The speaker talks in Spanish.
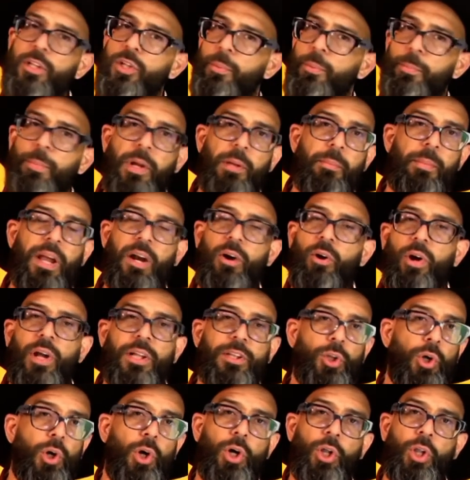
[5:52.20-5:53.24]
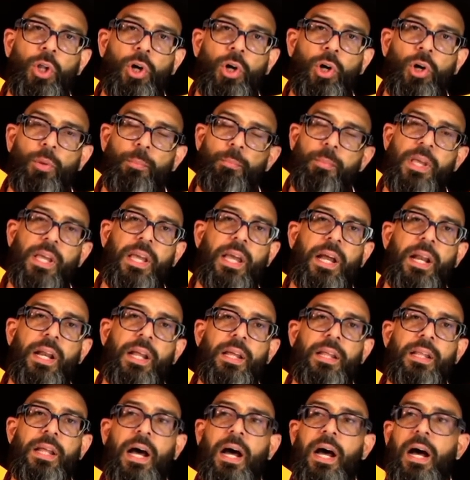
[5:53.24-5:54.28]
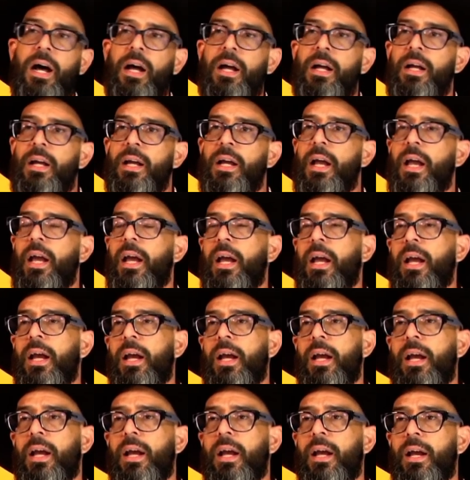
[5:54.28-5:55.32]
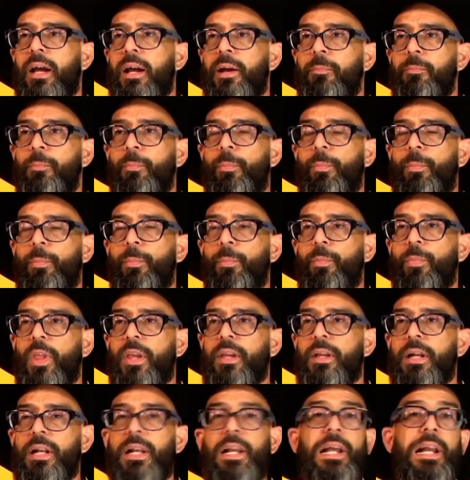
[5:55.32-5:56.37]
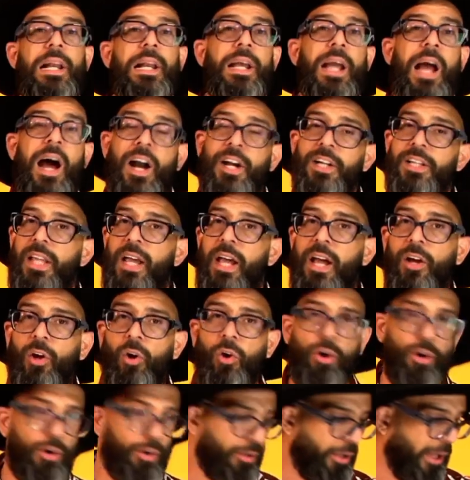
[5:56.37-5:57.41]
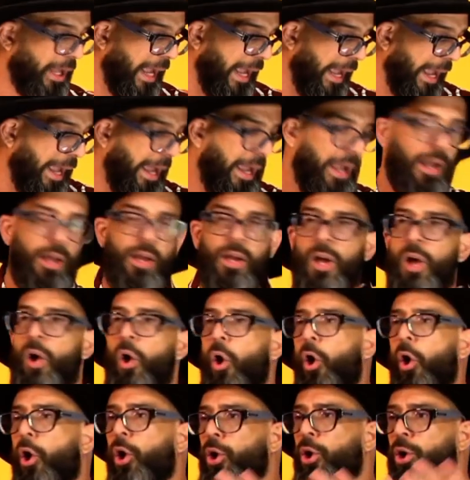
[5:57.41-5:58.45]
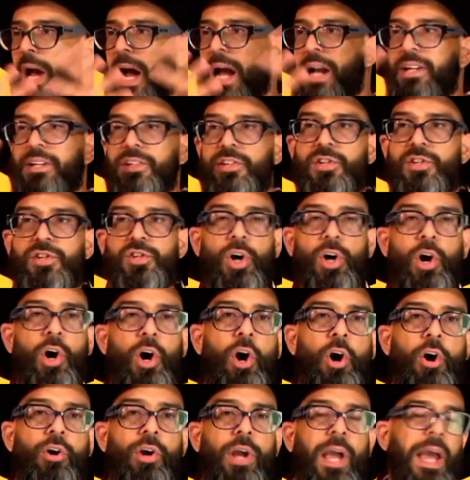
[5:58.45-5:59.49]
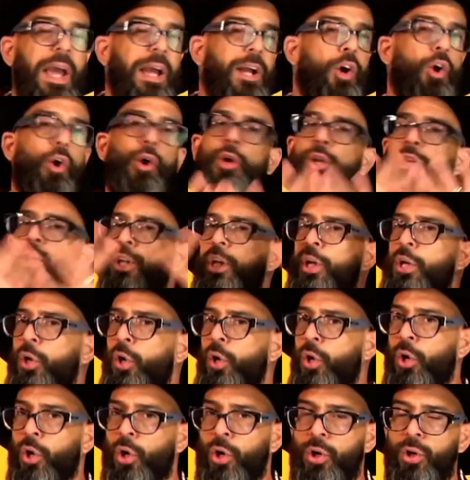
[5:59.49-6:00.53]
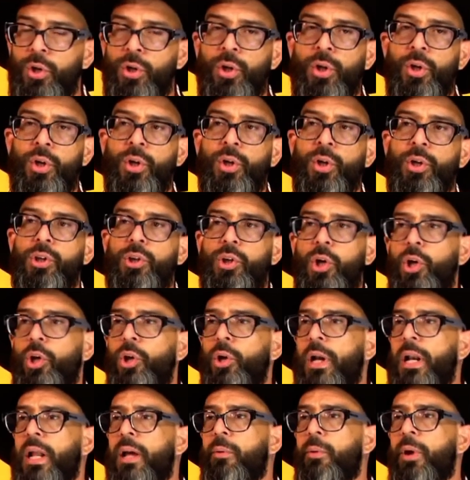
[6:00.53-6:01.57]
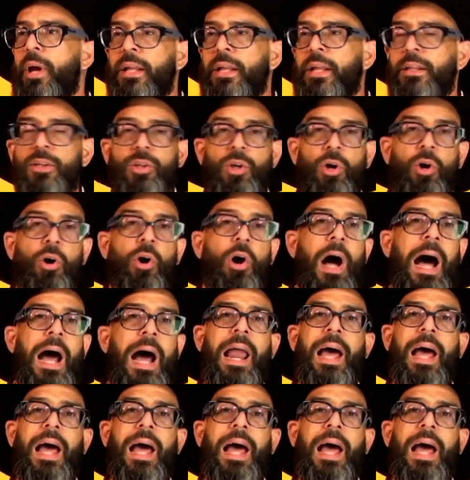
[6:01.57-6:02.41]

primero que todo, mi querida eh, Lily Art Decor, que organizó, que coordinó todo el evento, a las